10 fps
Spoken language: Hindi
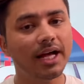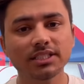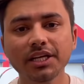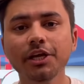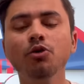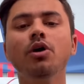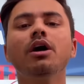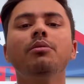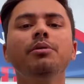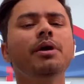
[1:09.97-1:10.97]
ऐसा नहीं होगा
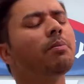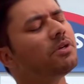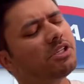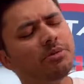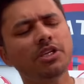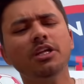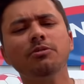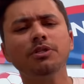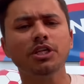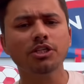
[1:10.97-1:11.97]
कभी भी आप किसी भी चैनल
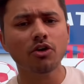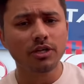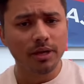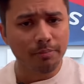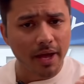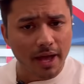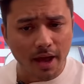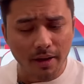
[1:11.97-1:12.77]
पे चले जाओ ये मैं